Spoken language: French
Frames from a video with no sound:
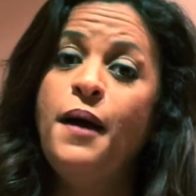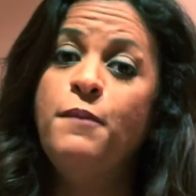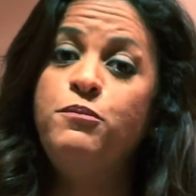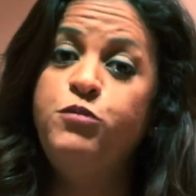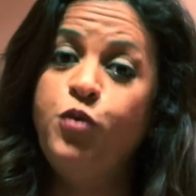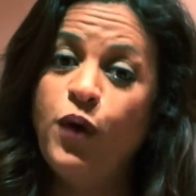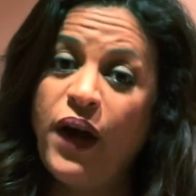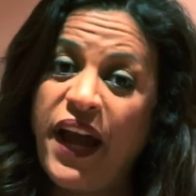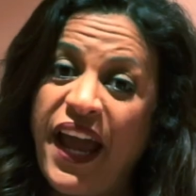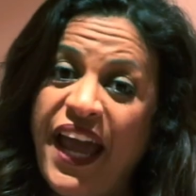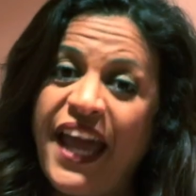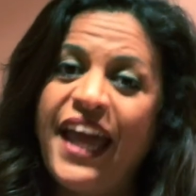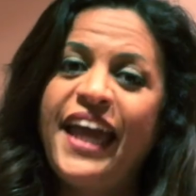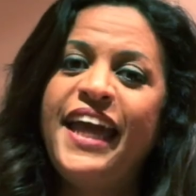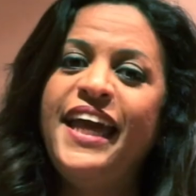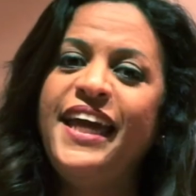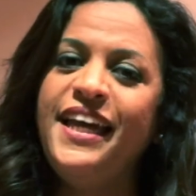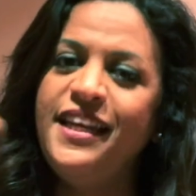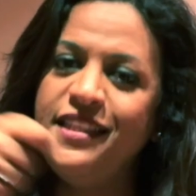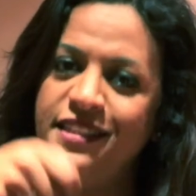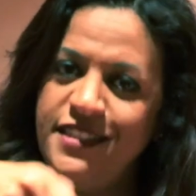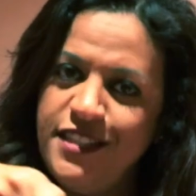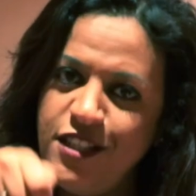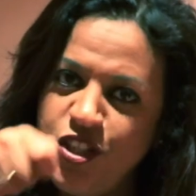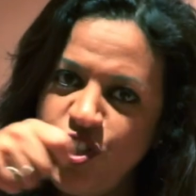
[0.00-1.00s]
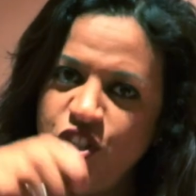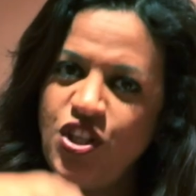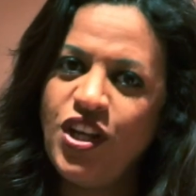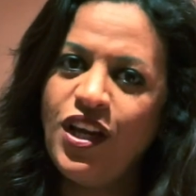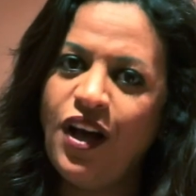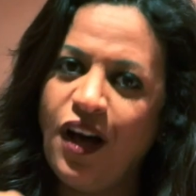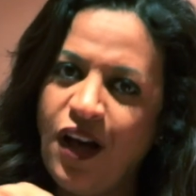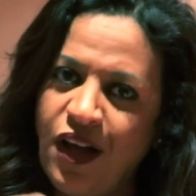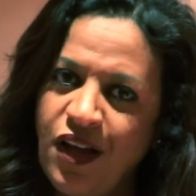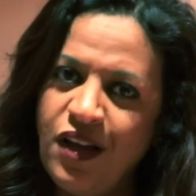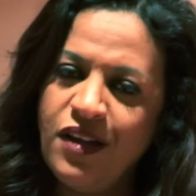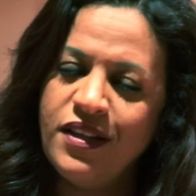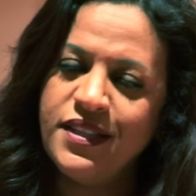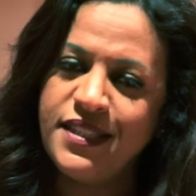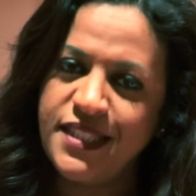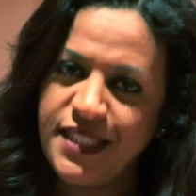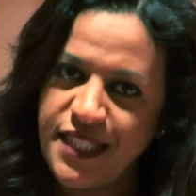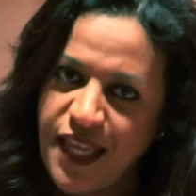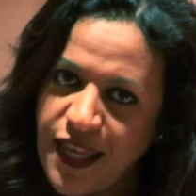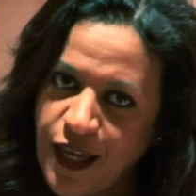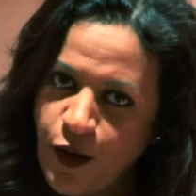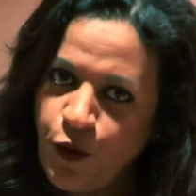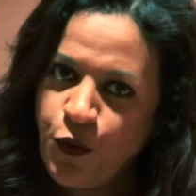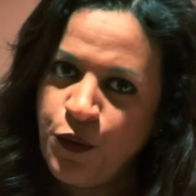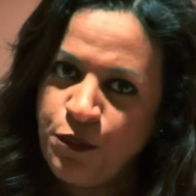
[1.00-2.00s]
pour rédiger
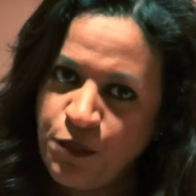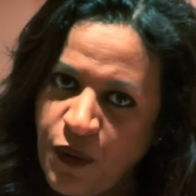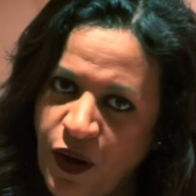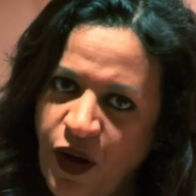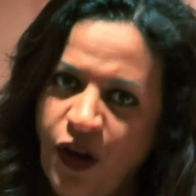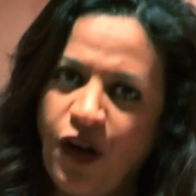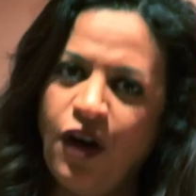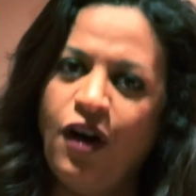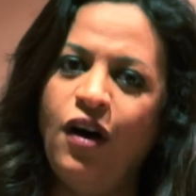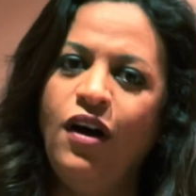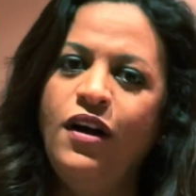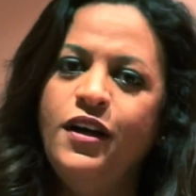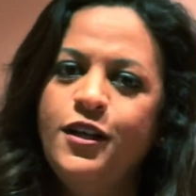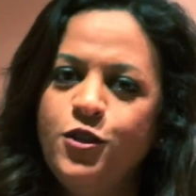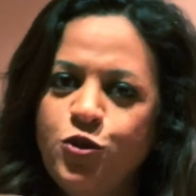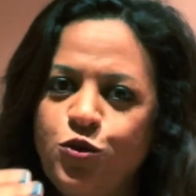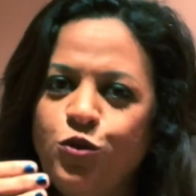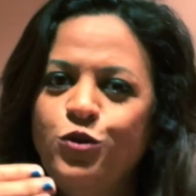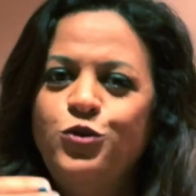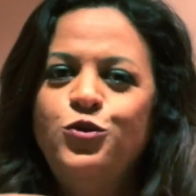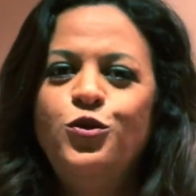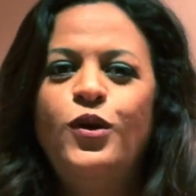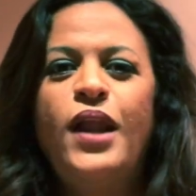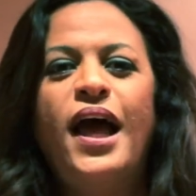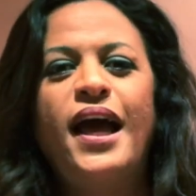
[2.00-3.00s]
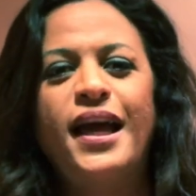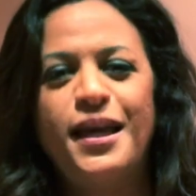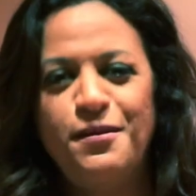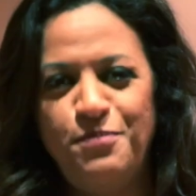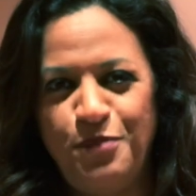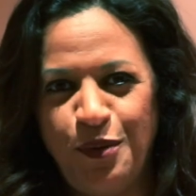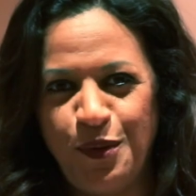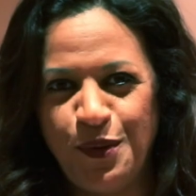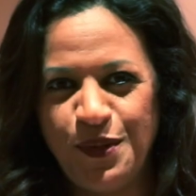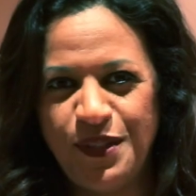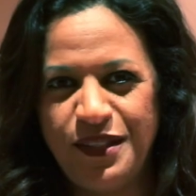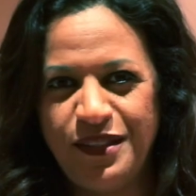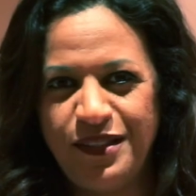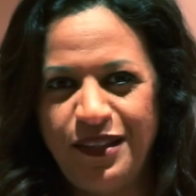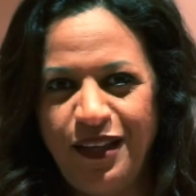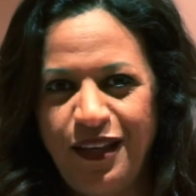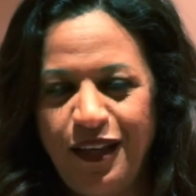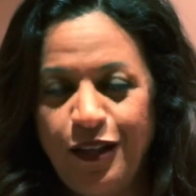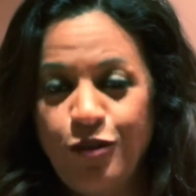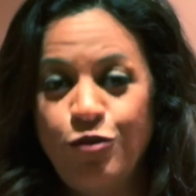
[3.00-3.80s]
entièrement toute la réponse.